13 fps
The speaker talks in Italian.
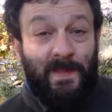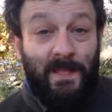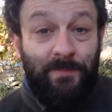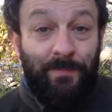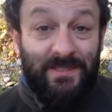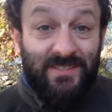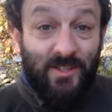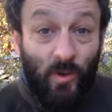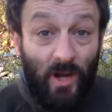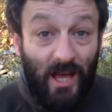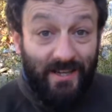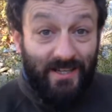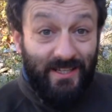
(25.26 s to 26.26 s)
In
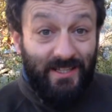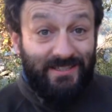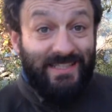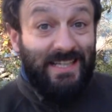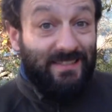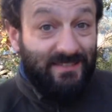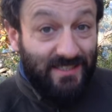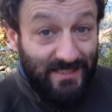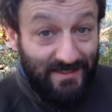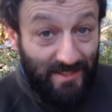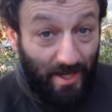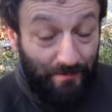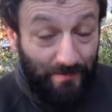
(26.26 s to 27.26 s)
particolare
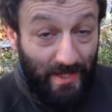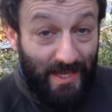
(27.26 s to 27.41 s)
nell'antichità